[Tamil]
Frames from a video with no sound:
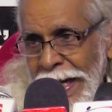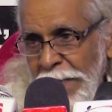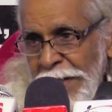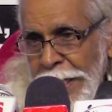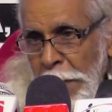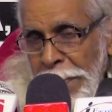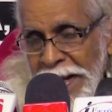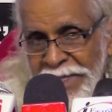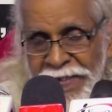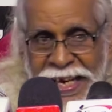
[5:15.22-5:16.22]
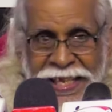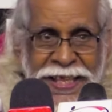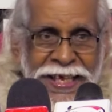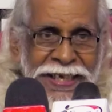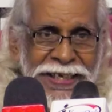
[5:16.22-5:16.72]
அவற்றை
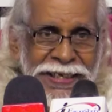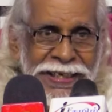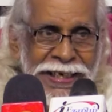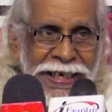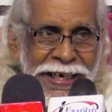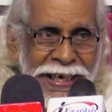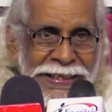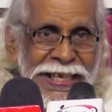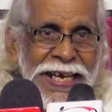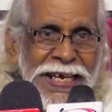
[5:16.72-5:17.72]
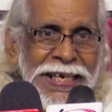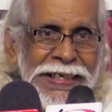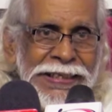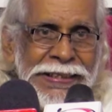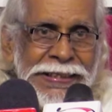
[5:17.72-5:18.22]
பரிசீலித்து அதில்
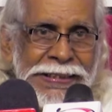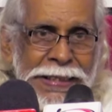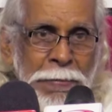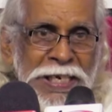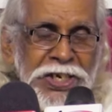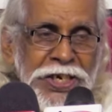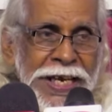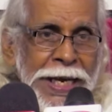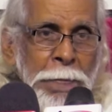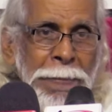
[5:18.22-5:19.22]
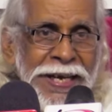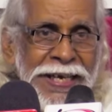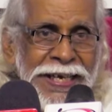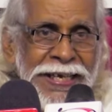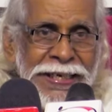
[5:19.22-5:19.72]
சமஷ்டி
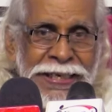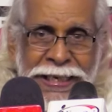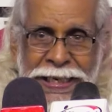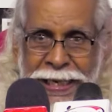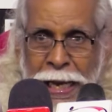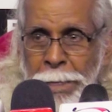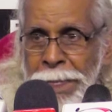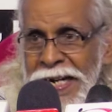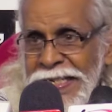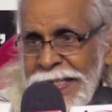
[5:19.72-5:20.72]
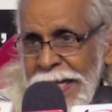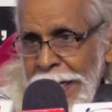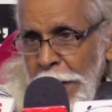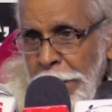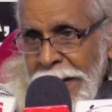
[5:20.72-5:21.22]
எனப்படுகிற இணைப்பாட்சி
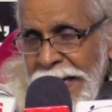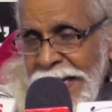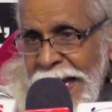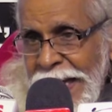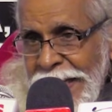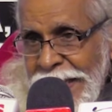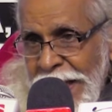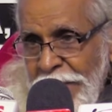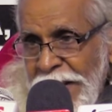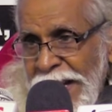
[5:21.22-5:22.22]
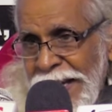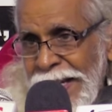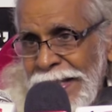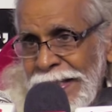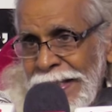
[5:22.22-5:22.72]
அடிப்படையிலான தீர்வினை
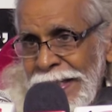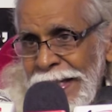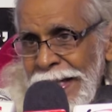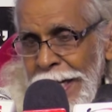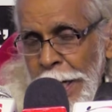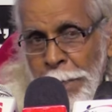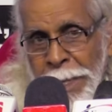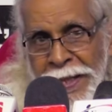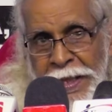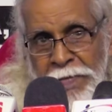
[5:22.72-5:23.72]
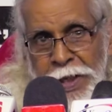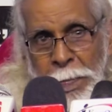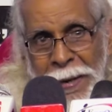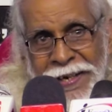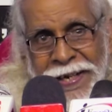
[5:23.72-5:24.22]
ஏற்படுத்துவது
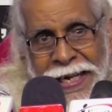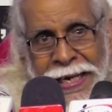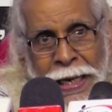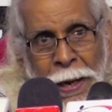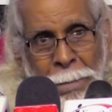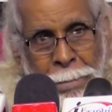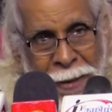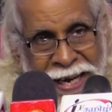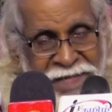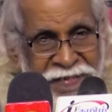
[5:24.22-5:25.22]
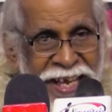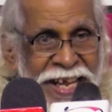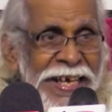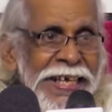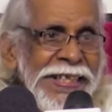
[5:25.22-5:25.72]
பற்றி
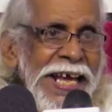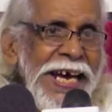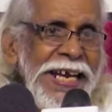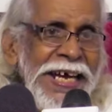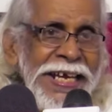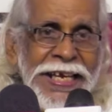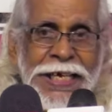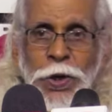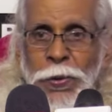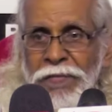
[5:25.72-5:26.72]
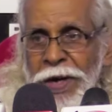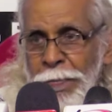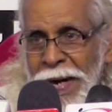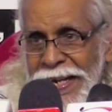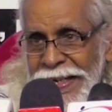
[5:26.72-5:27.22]
பரிசீலிக்க தயாராக இருக்கிற ஒரு
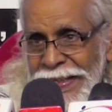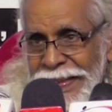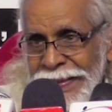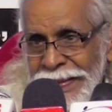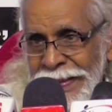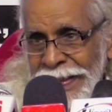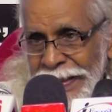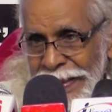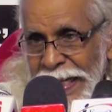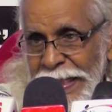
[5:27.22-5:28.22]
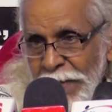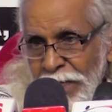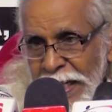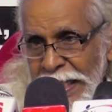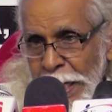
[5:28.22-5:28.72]
வேட்பாளருக்கு நாங்கள்
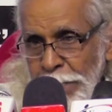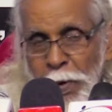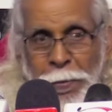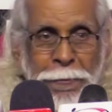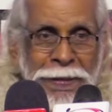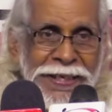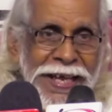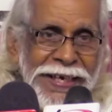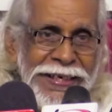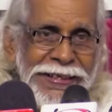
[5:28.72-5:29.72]
வாக்களிப்போம் என்பதுதான்